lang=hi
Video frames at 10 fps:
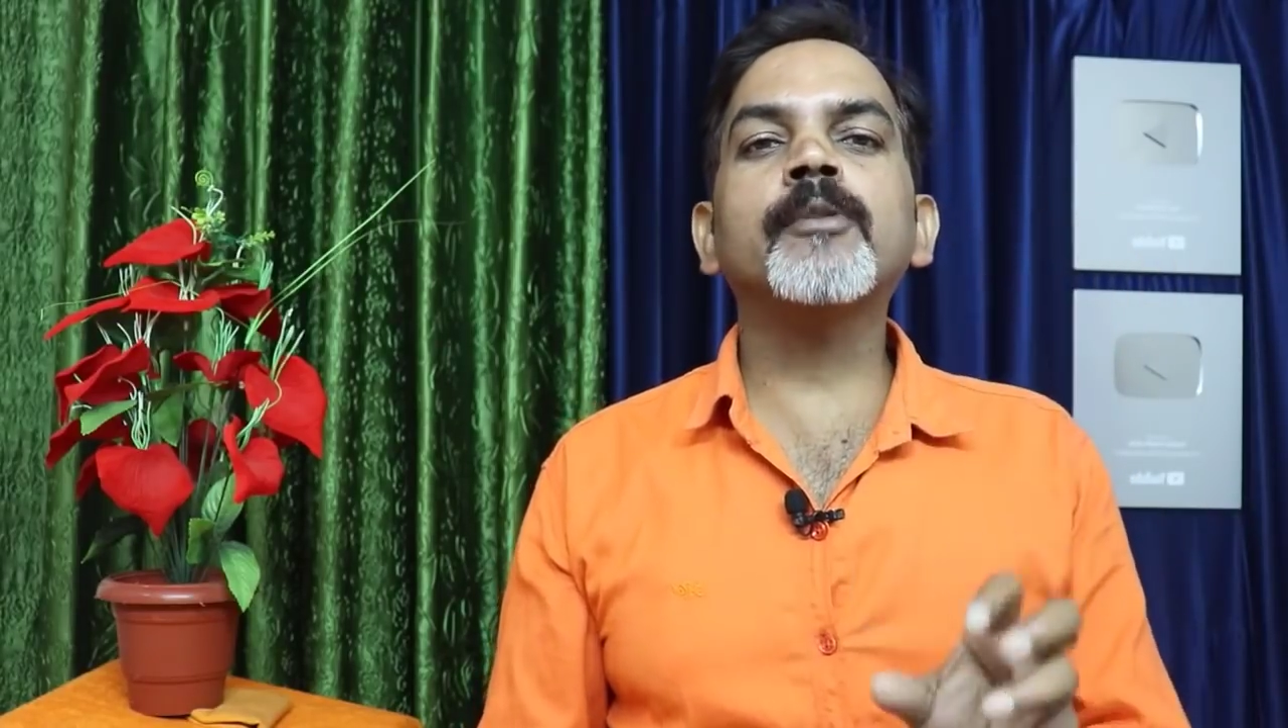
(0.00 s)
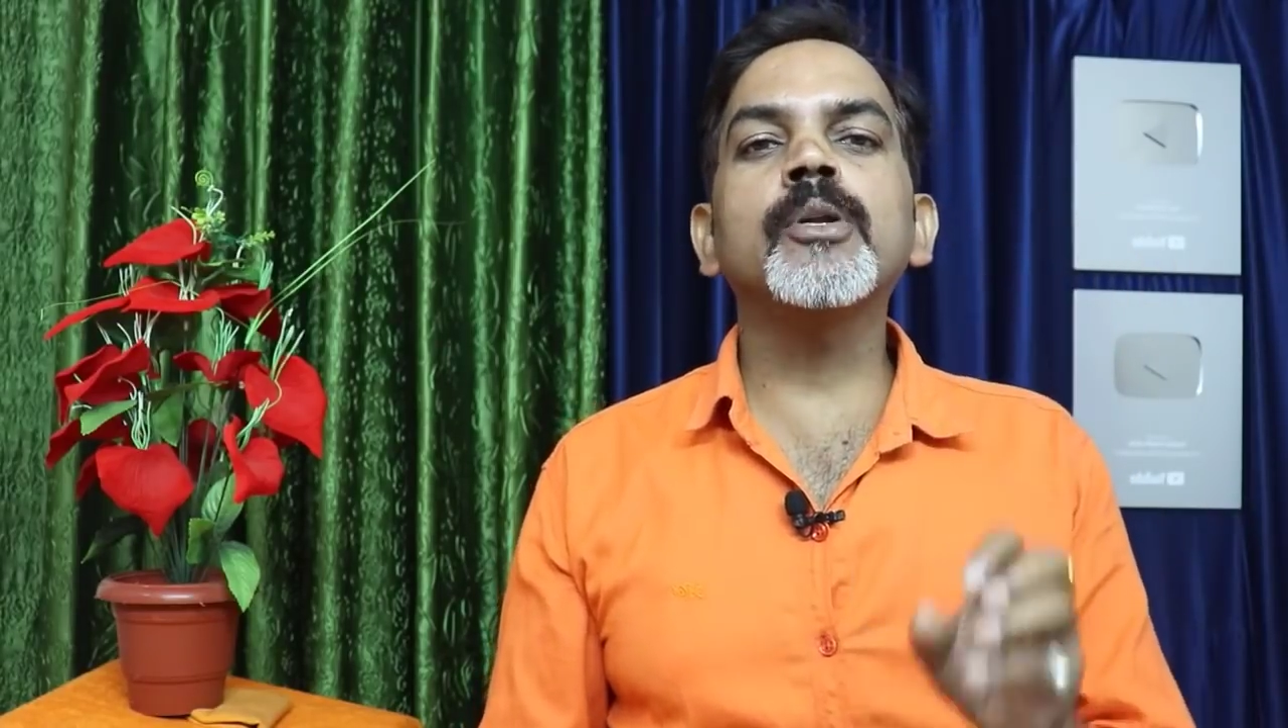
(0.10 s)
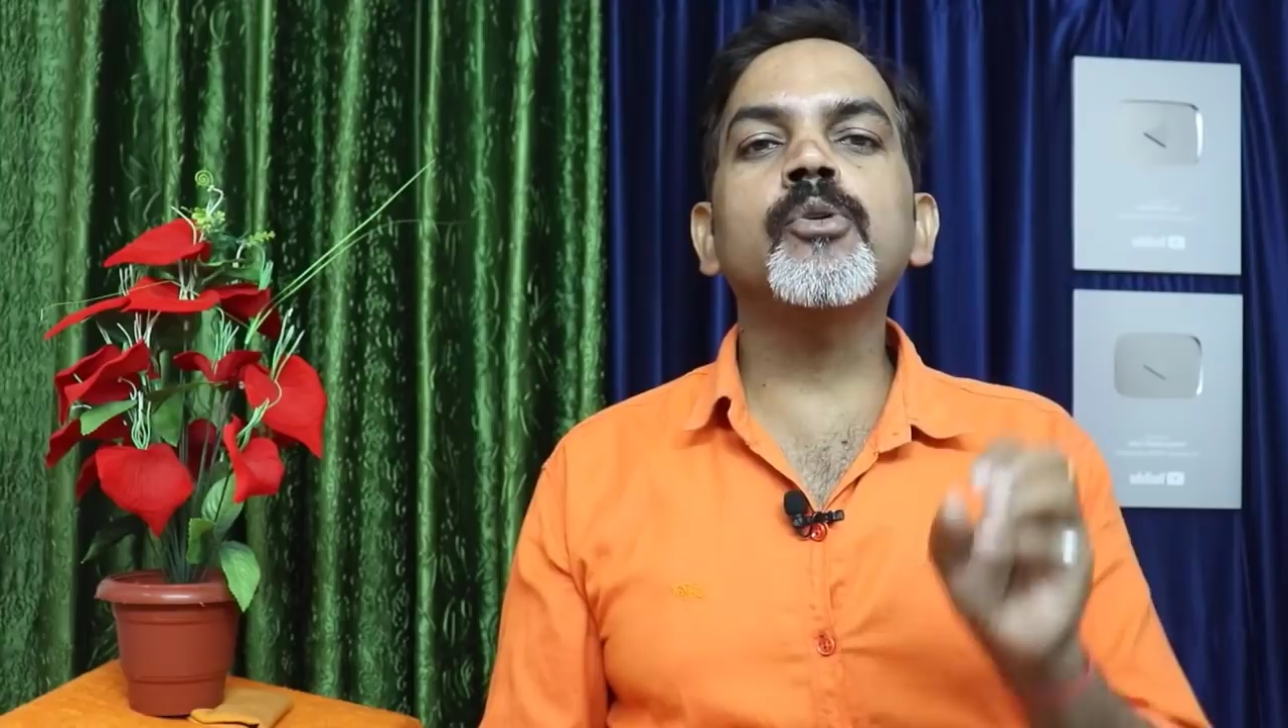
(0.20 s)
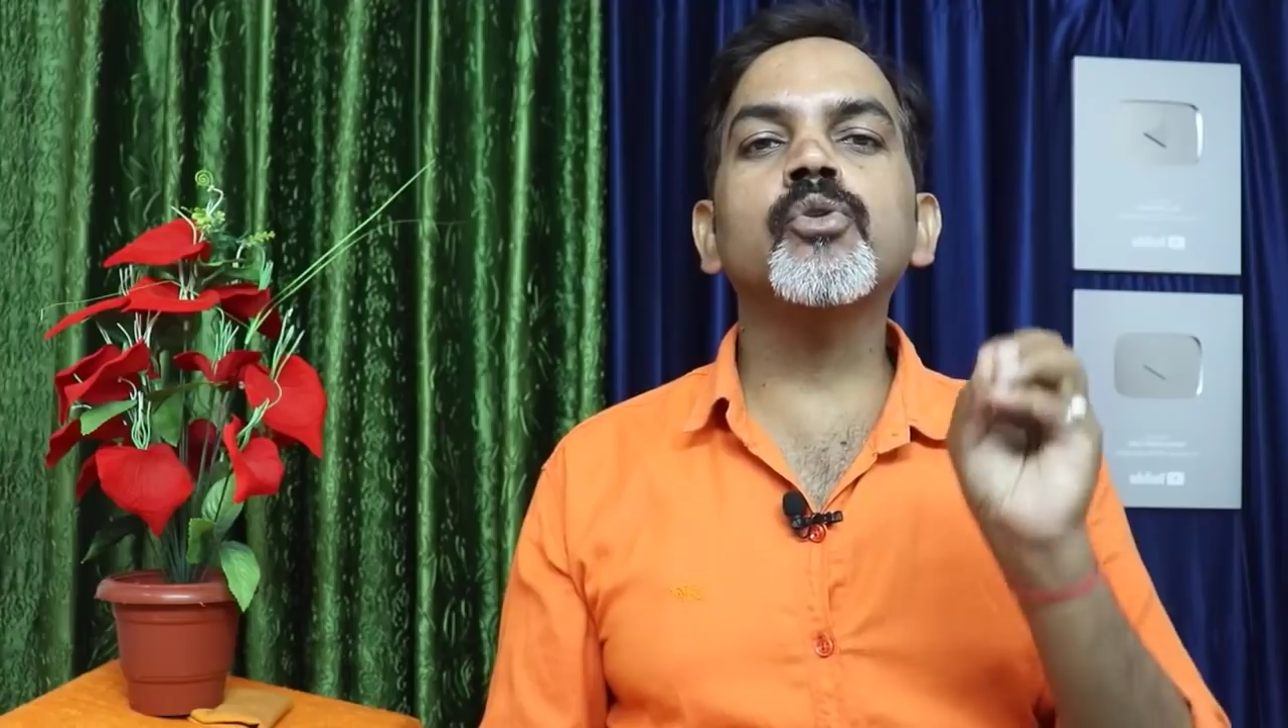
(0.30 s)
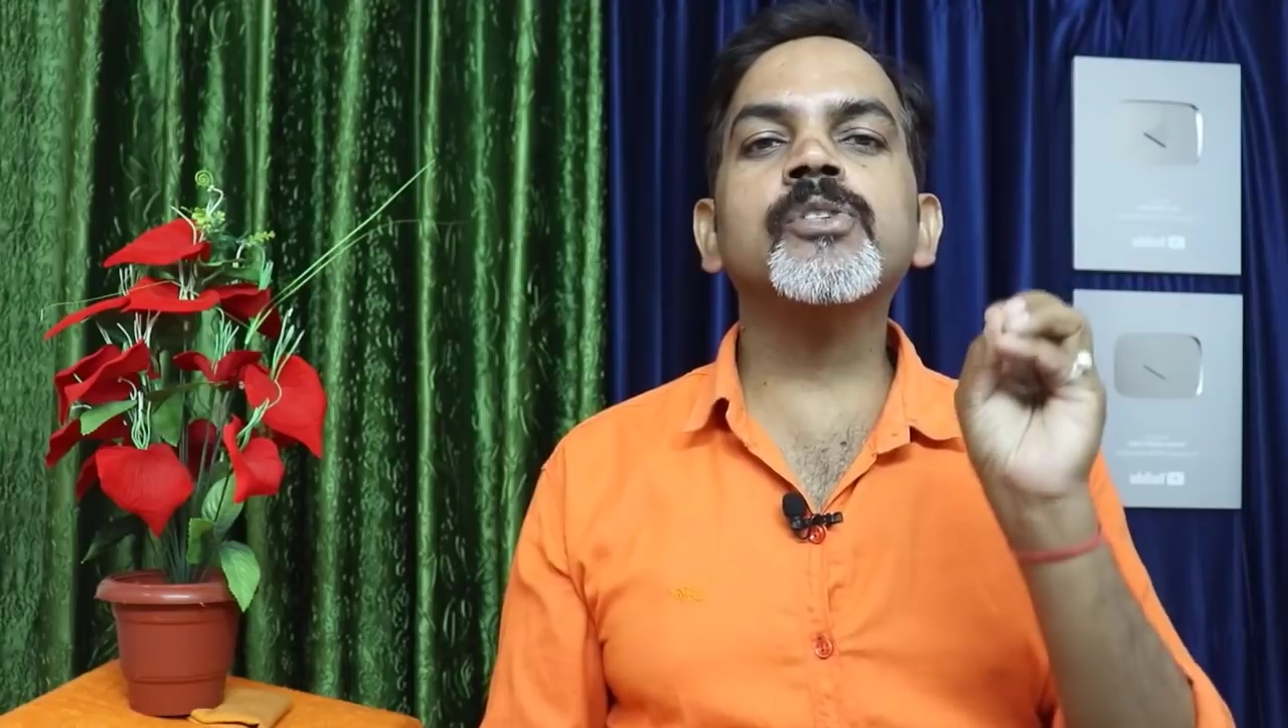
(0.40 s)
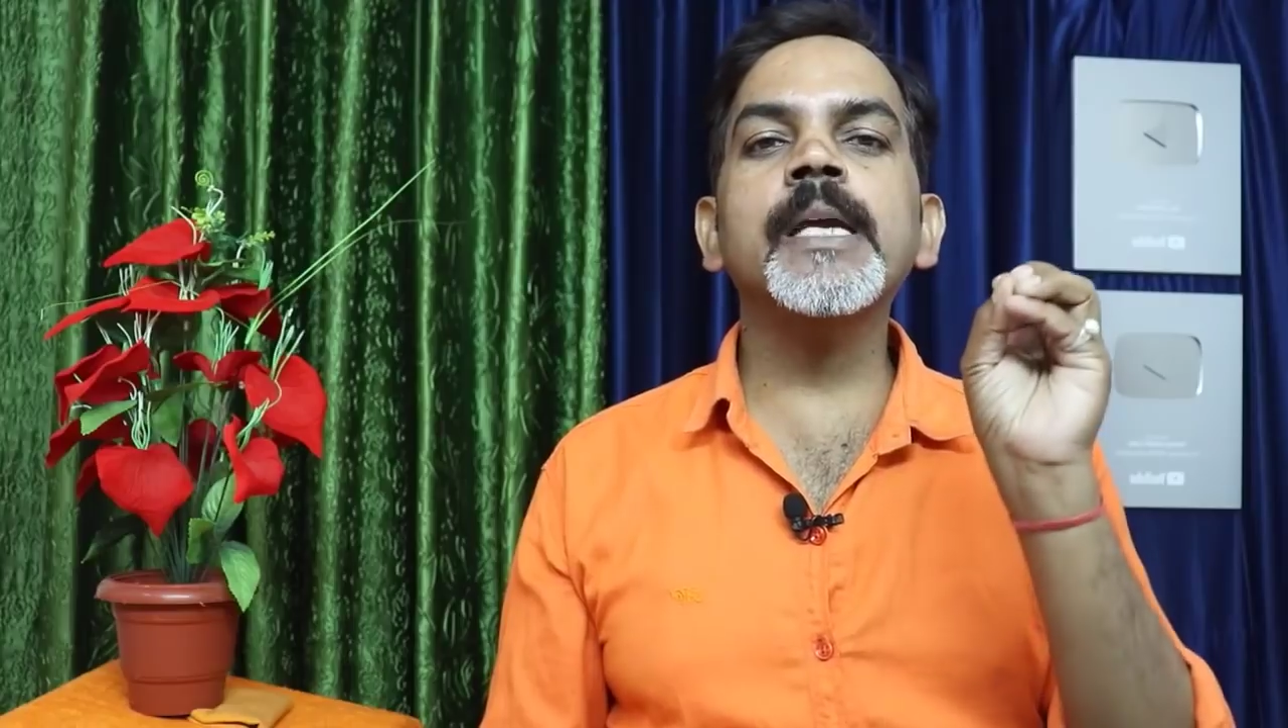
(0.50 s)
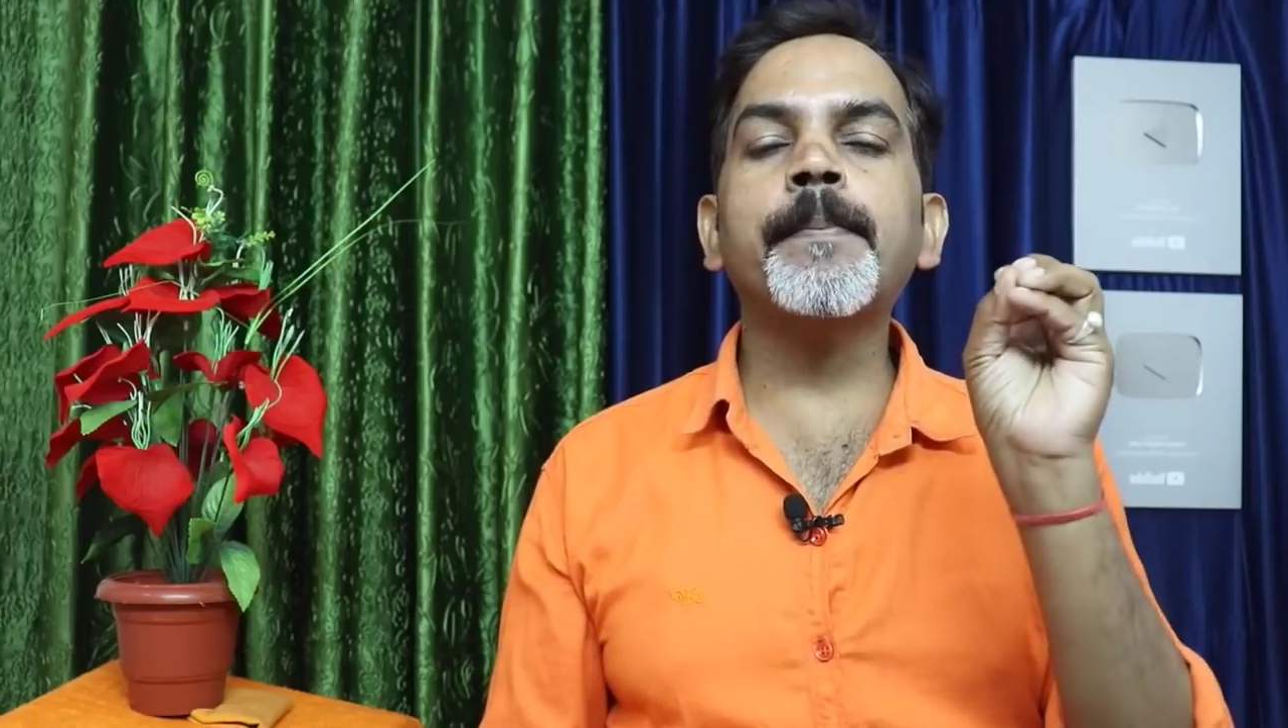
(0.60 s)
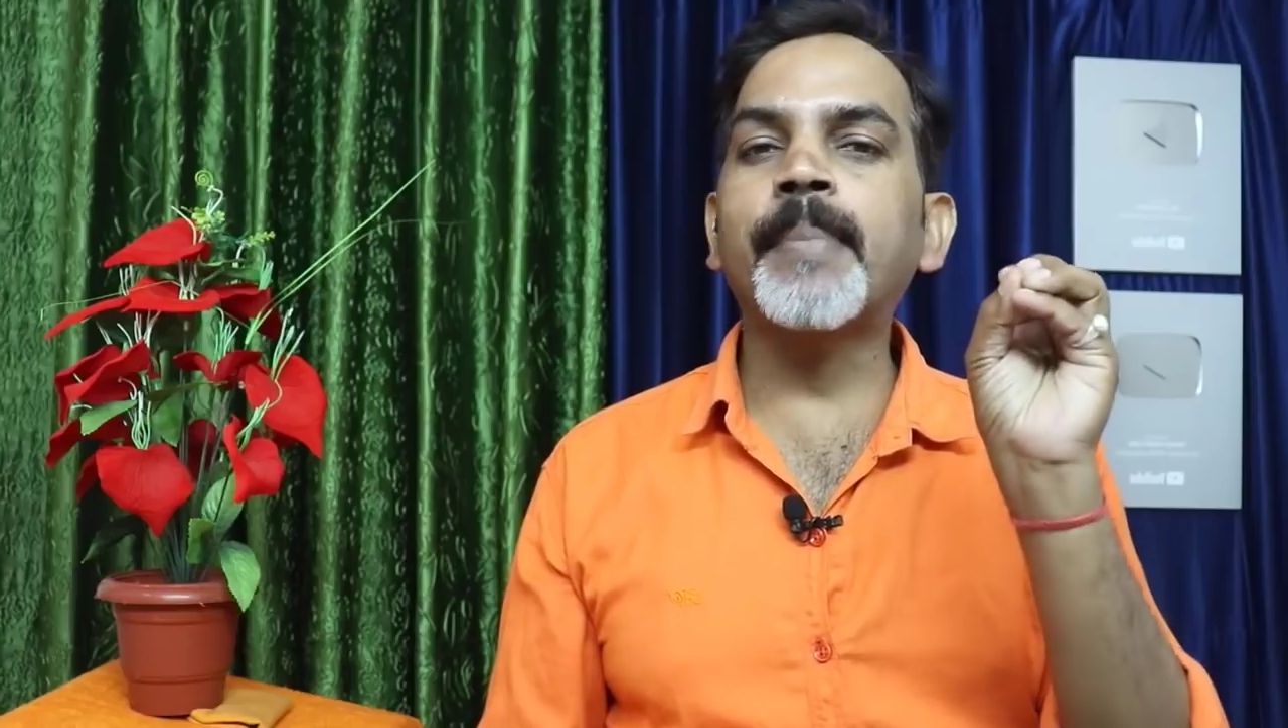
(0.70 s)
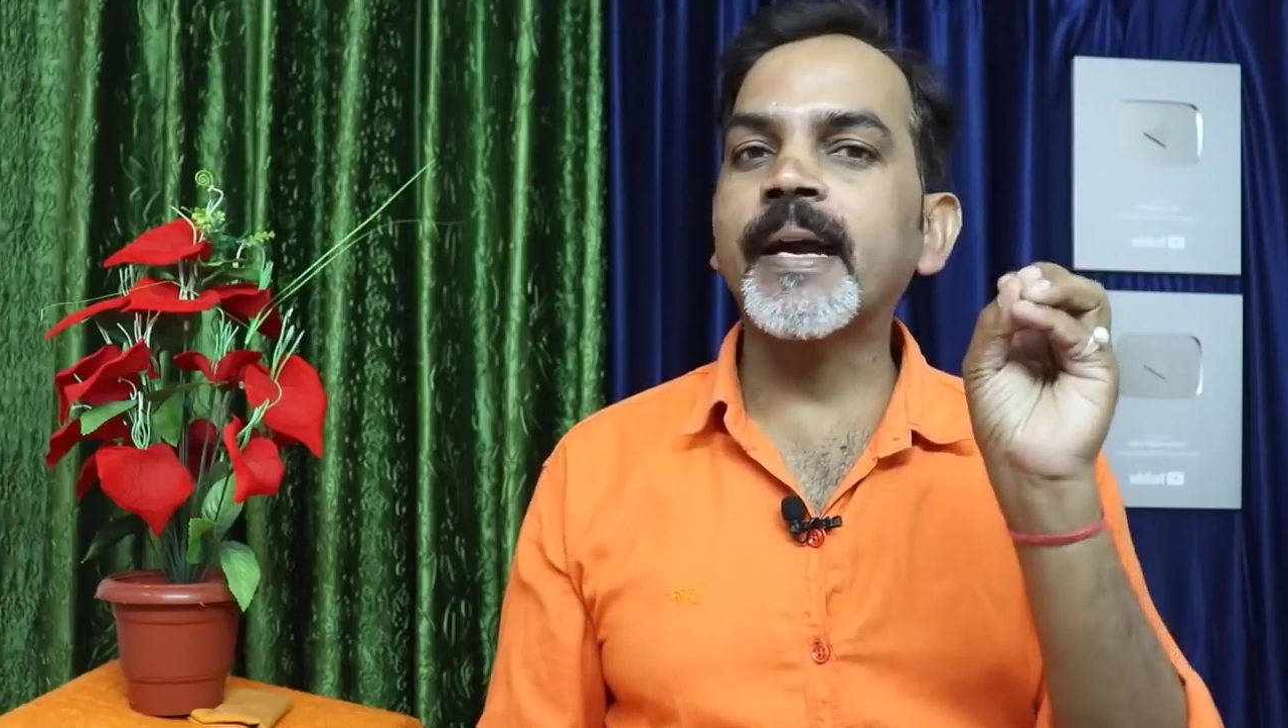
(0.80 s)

एक्चुअली खुश्की